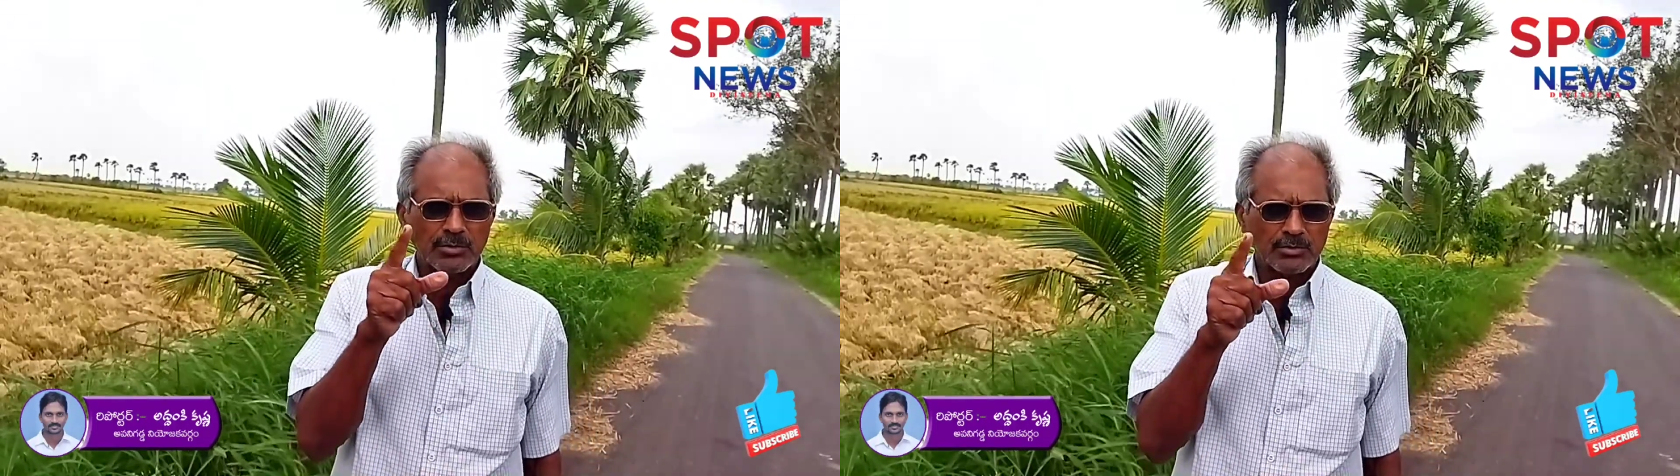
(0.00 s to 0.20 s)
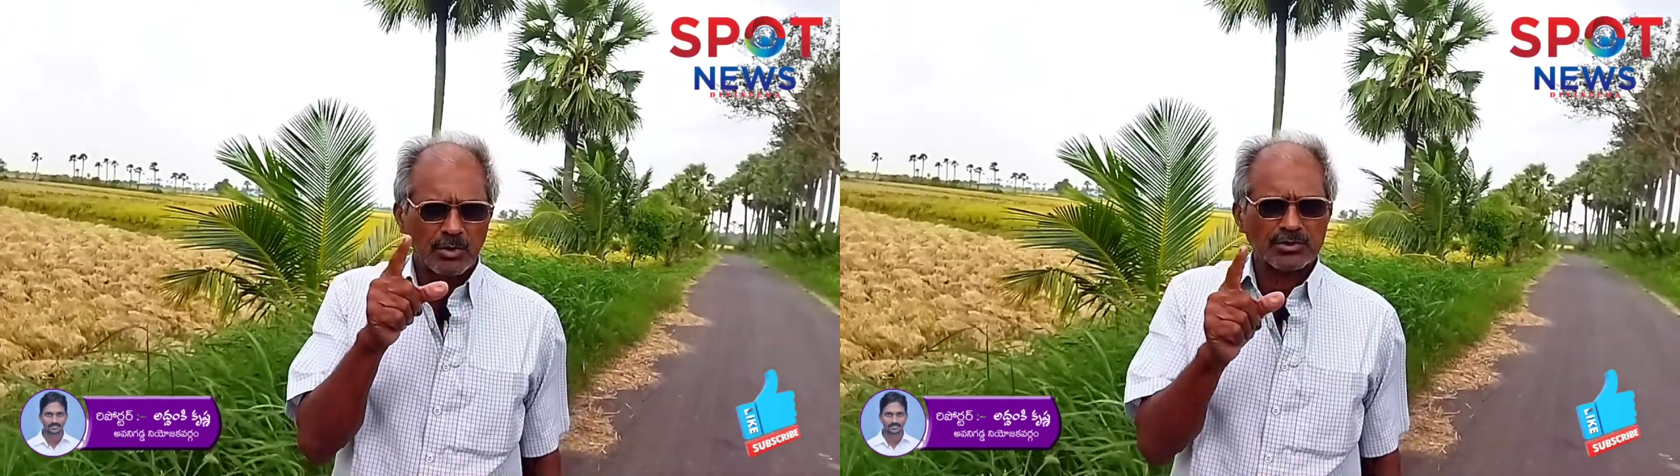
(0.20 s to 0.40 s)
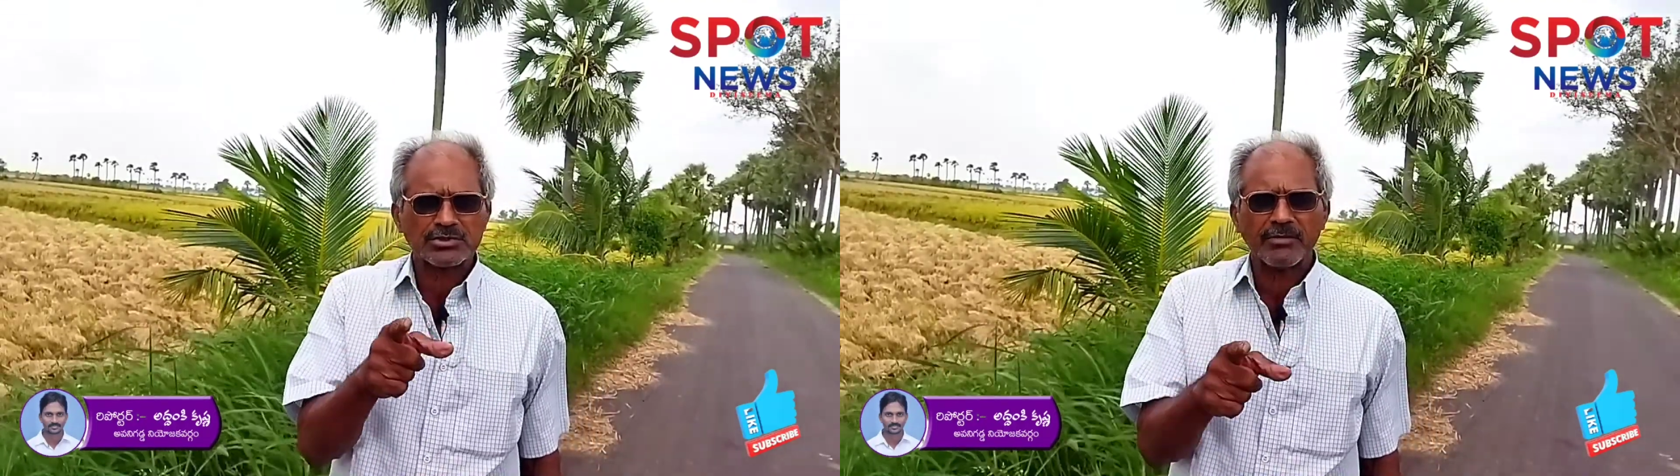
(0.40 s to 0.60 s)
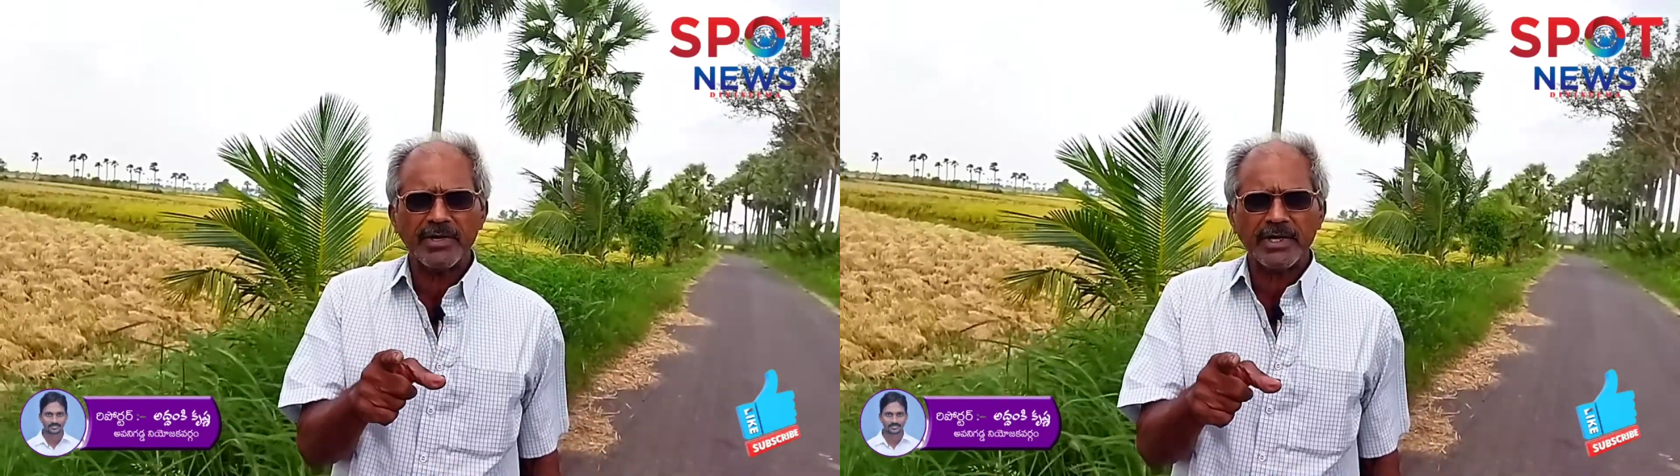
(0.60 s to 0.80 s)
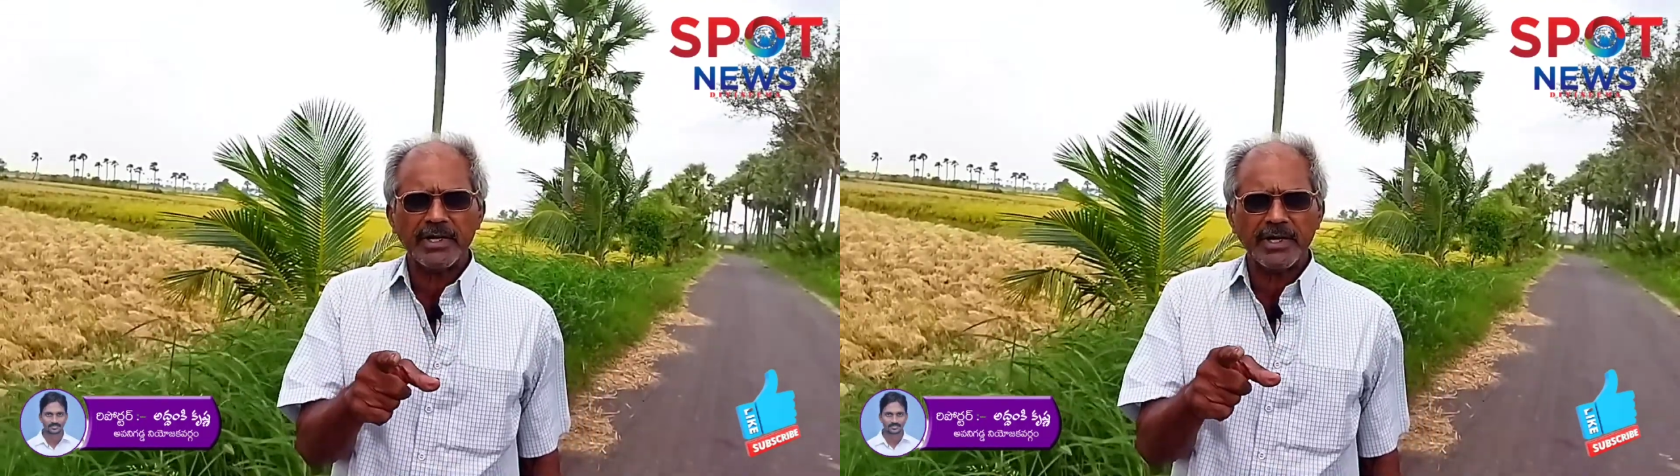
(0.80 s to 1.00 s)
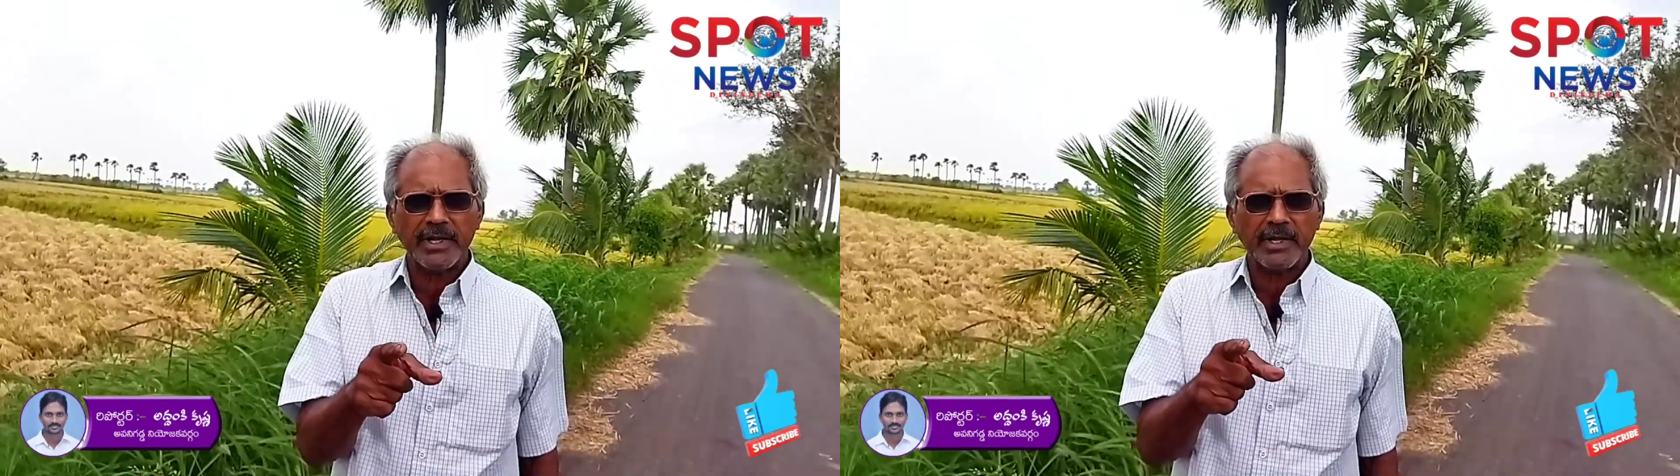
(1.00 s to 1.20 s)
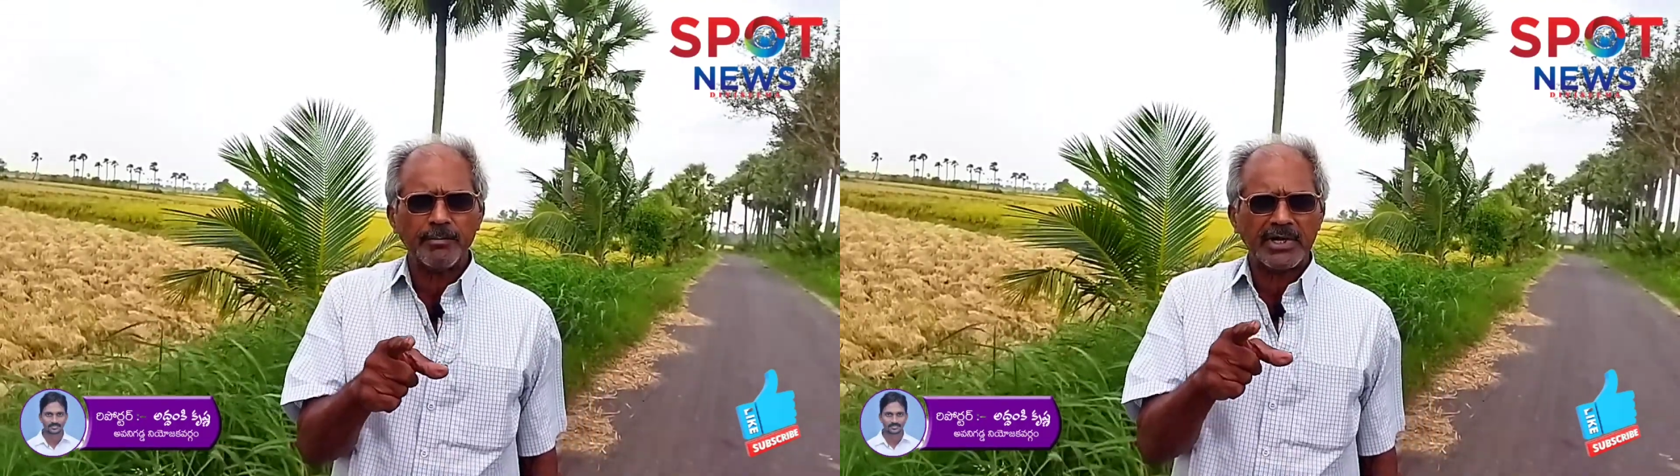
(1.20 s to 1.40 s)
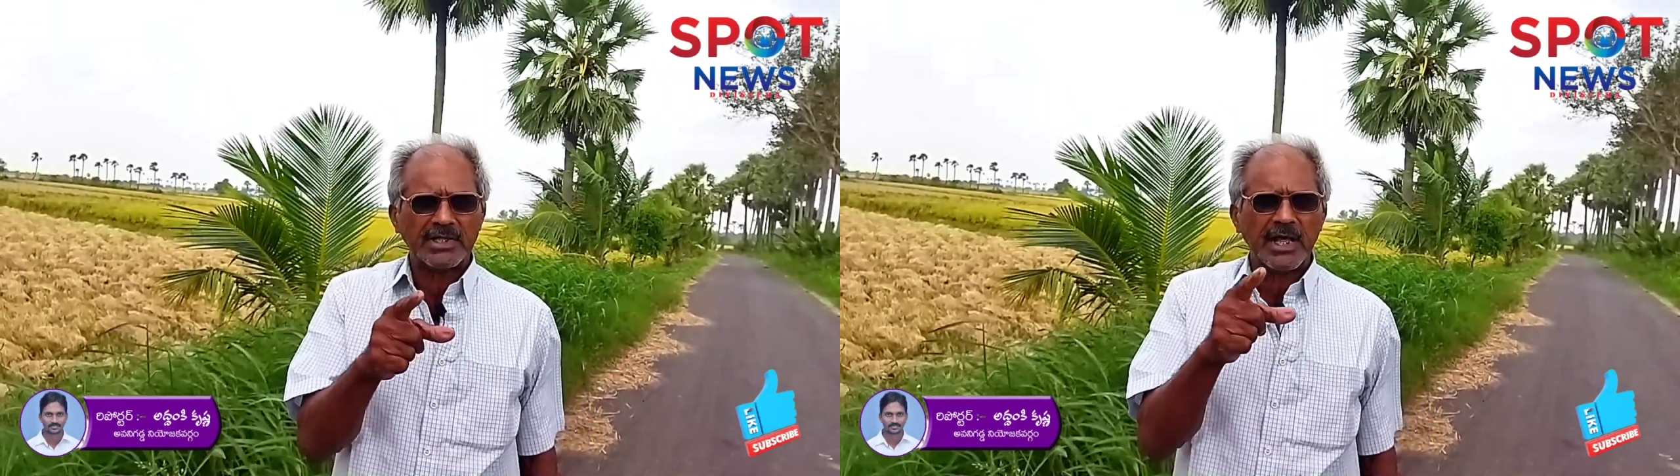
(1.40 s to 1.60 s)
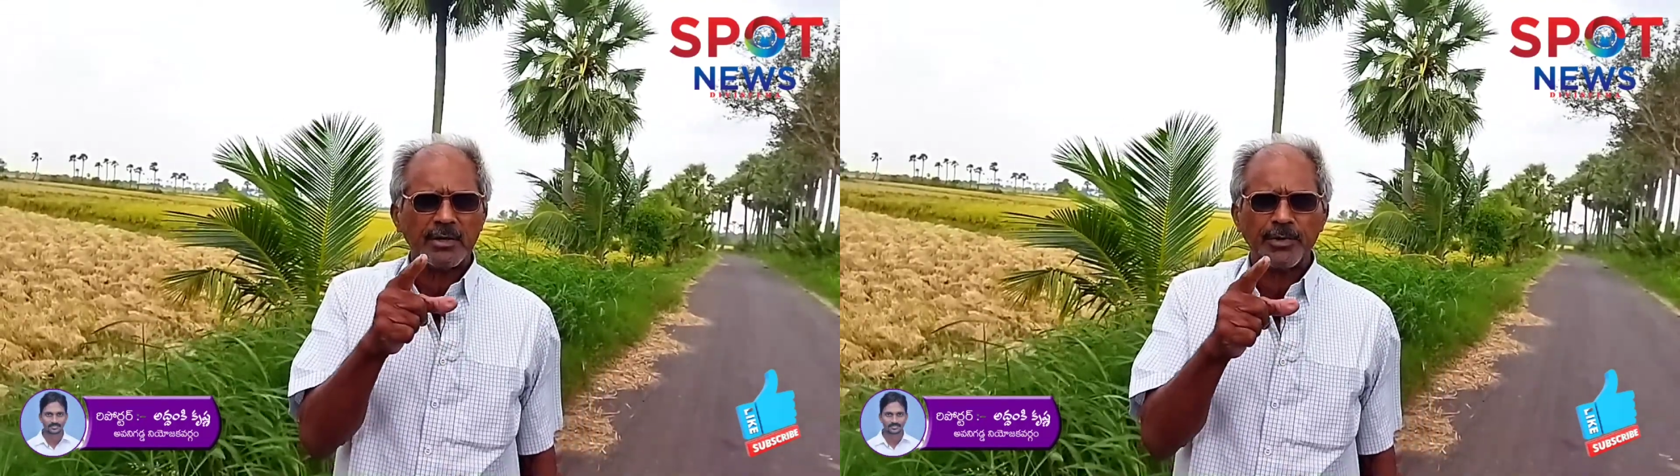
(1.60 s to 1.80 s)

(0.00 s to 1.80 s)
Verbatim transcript: దురదృష్టం ఏంటంటే ప్రధాన